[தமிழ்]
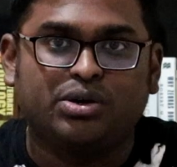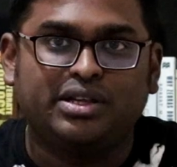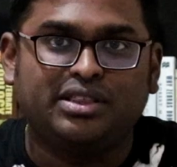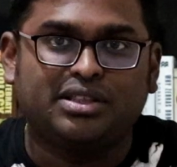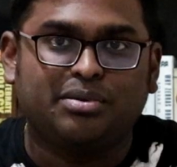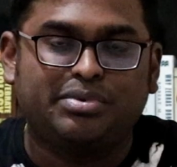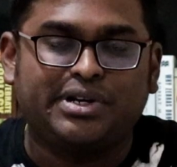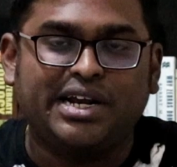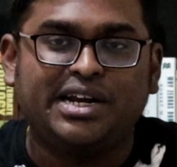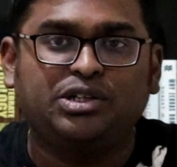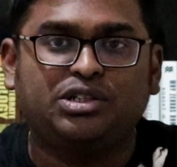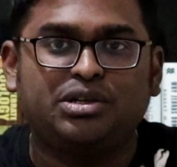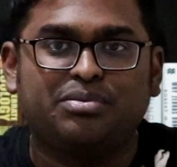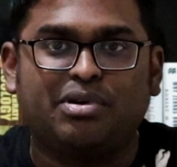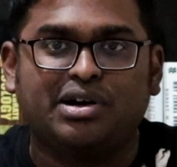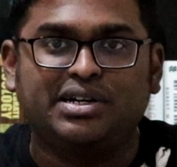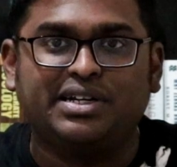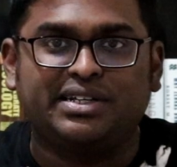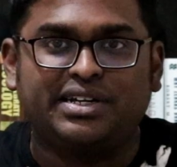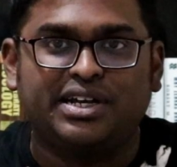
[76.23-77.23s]
ஸோ இந்த பிரெயின் டு
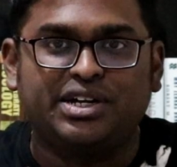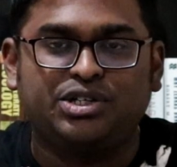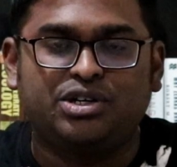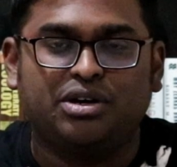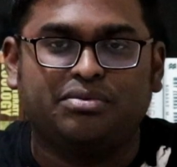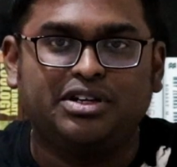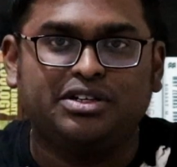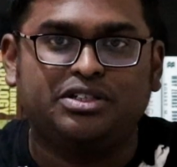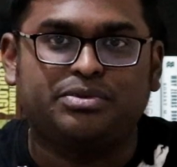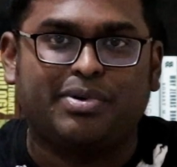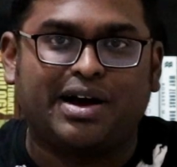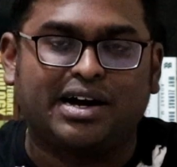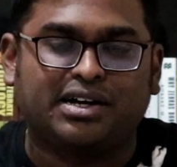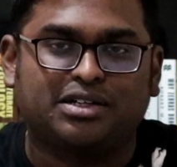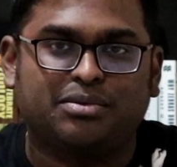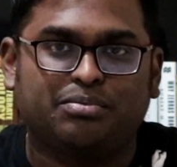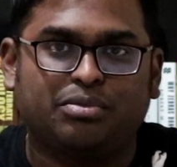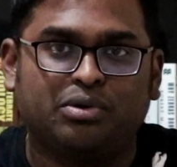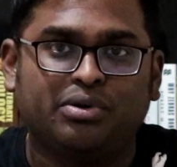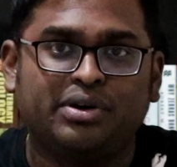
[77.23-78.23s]
பாடி ரேஷியோ அப்படி
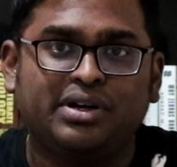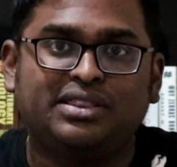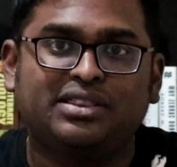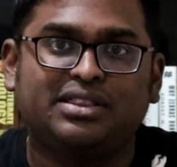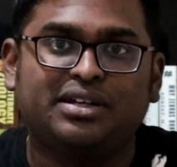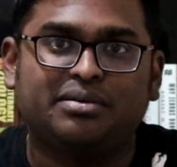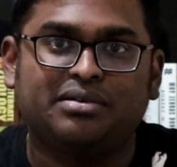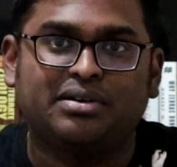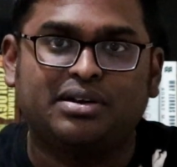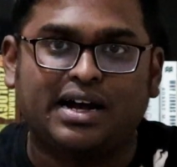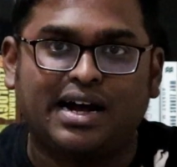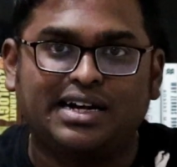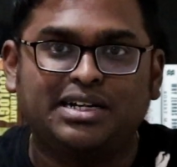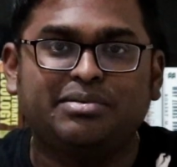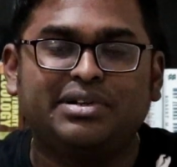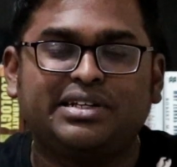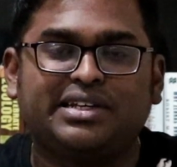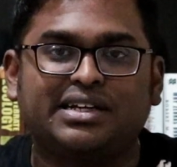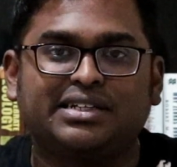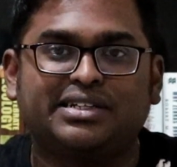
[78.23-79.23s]
பார்க்குறப்போ இந்த
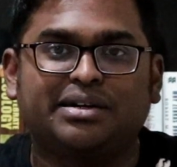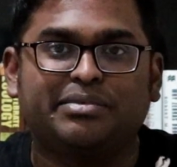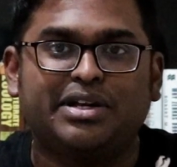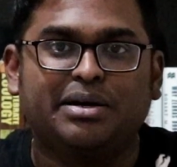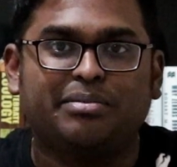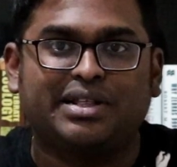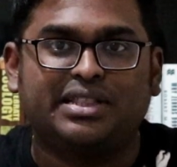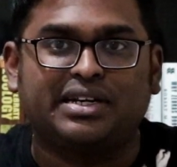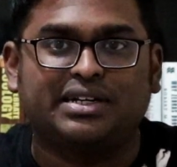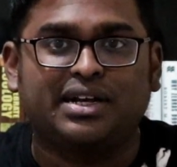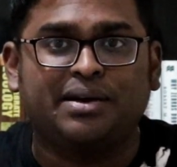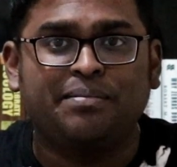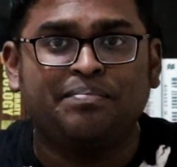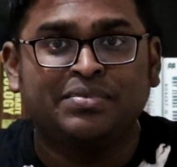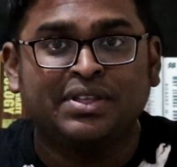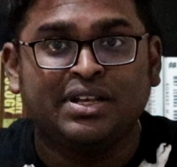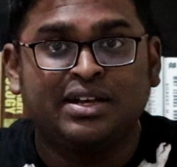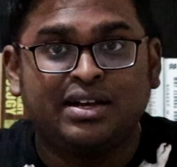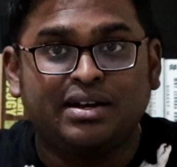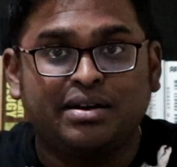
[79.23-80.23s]
அனிமல் கிங்டம்லேயே பார்த்தீங்கன்னா
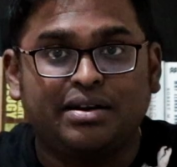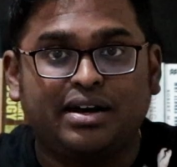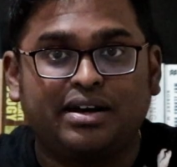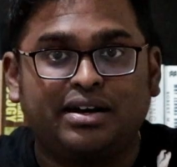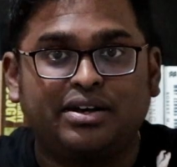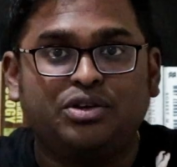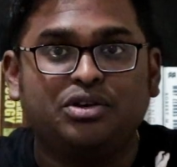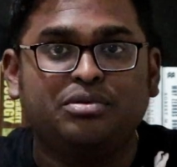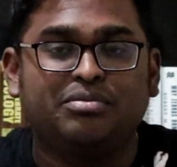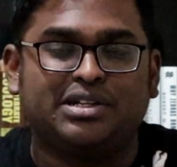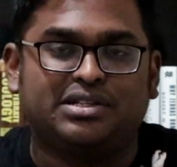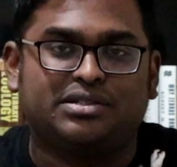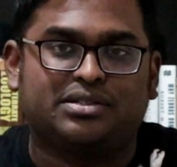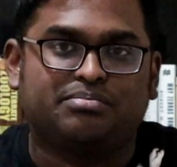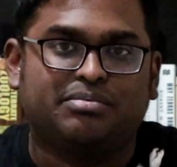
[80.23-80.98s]
ஹியூமன்ஸ்